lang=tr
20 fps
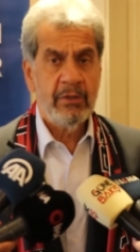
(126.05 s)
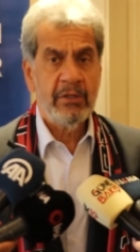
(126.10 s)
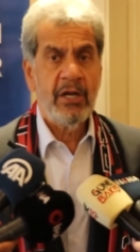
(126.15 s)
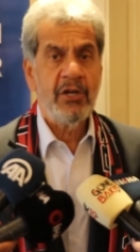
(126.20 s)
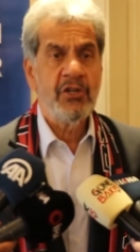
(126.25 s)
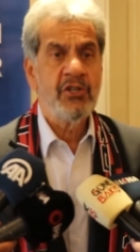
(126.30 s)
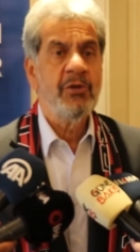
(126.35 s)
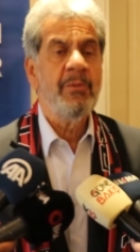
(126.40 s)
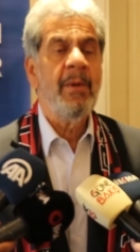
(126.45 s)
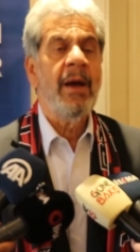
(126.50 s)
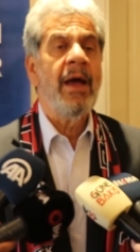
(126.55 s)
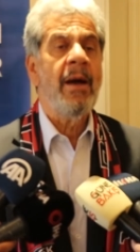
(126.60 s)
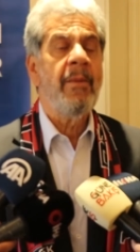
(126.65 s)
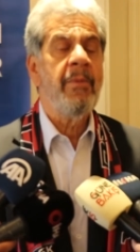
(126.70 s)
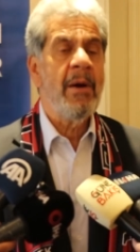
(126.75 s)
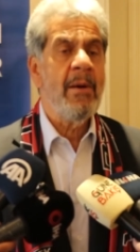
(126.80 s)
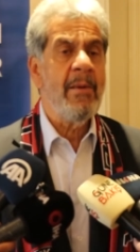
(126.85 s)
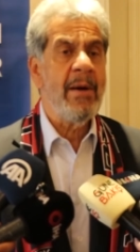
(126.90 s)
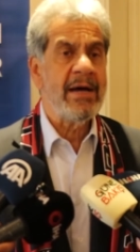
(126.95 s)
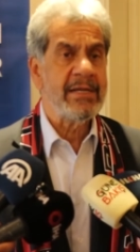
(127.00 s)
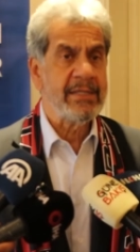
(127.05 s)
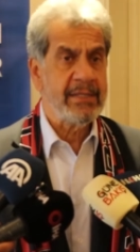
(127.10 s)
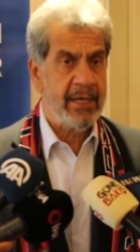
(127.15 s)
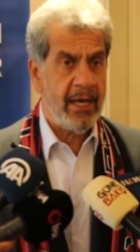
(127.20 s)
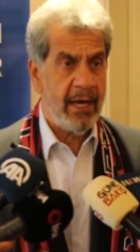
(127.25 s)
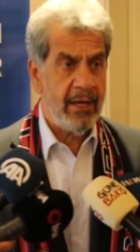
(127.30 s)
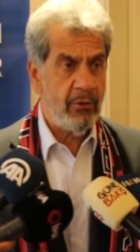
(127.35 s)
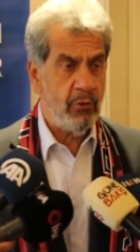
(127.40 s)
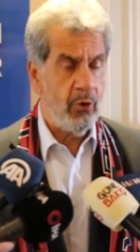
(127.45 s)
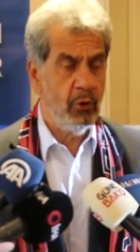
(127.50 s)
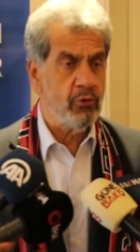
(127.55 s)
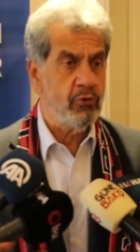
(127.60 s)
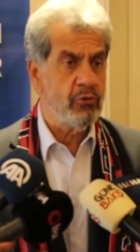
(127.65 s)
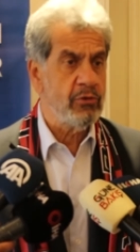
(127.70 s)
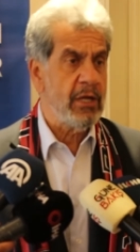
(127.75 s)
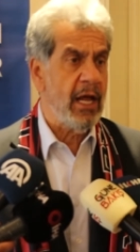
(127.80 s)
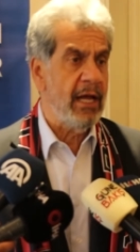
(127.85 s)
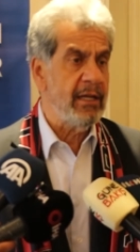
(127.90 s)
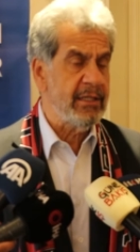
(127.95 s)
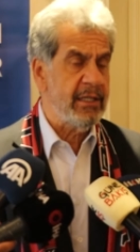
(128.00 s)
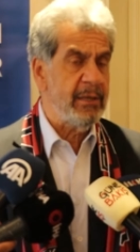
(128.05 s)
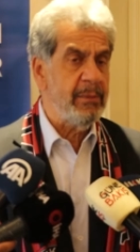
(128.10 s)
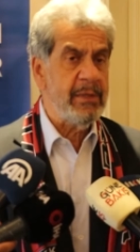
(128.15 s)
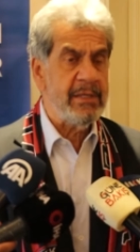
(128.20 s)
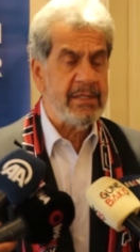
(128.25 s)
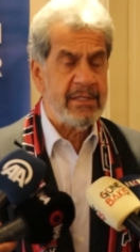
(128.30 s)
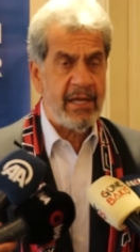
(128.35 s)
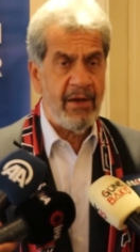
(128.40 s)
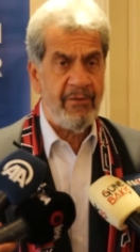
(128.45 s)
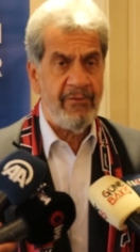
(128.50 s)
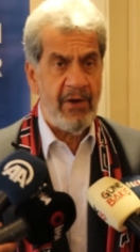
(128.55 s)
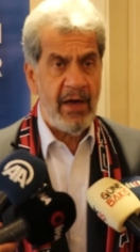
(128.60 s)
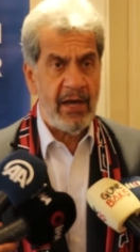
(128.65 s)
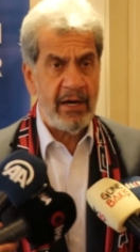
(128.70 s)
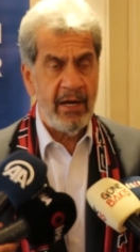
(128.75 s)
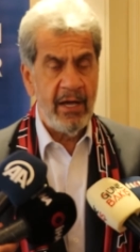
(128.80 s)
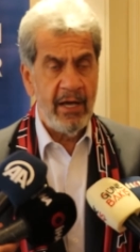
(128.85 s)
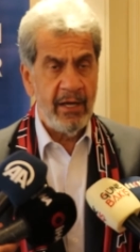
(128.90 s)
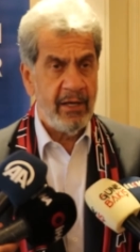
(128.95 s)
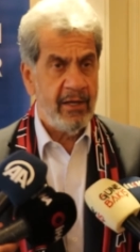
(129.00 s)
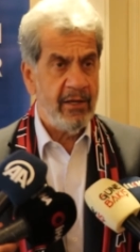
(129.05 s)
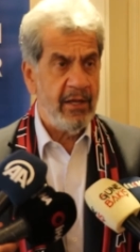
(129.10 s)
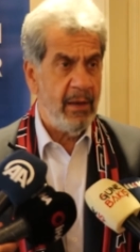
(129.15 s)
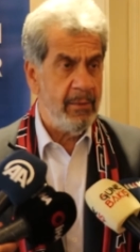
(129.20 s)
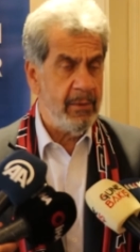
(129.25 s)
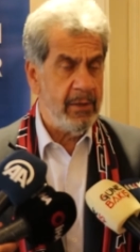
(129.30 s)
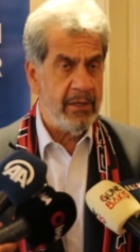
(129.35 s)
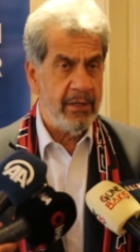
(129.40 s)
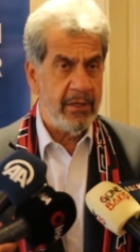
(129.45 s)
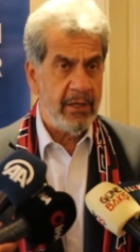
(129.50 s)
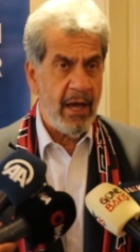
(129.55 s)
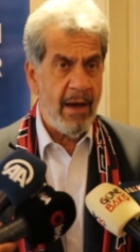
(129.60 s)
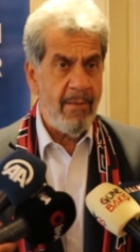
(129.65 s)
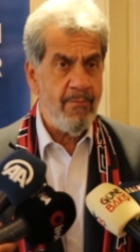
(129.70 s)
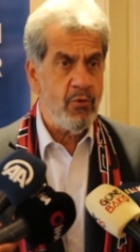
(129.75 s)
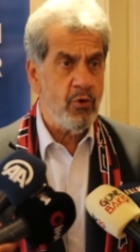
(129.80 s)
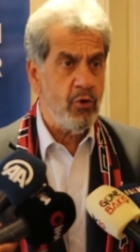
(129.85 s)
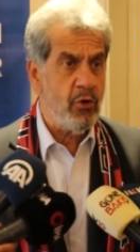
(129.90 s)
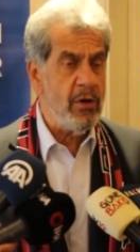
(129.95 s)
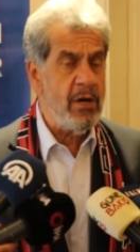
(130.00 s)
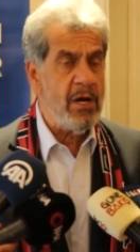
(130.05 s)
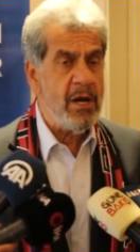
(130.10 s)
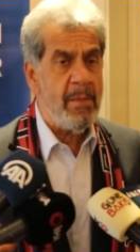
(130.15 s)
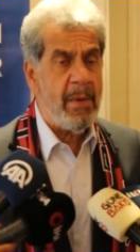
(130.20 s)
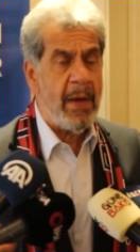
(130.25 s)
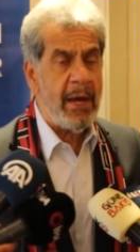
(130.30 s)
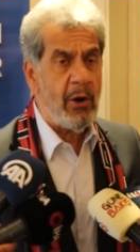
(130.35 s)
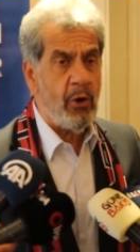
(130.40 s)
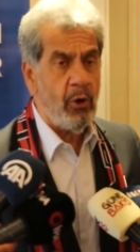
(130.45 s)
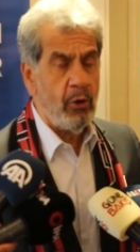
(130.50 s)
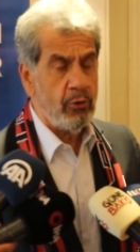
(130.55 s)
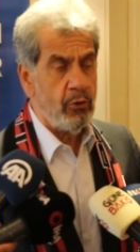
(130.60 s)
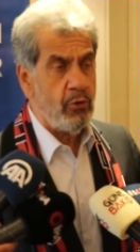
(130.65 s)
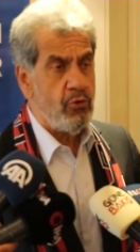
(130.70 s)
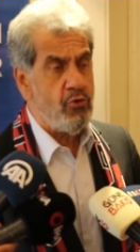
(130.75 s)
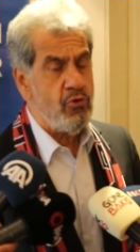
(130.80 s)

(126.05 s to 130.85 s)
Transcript: taşıma yapamazken 36 bin sefer gidebilirken bugün libera oldu.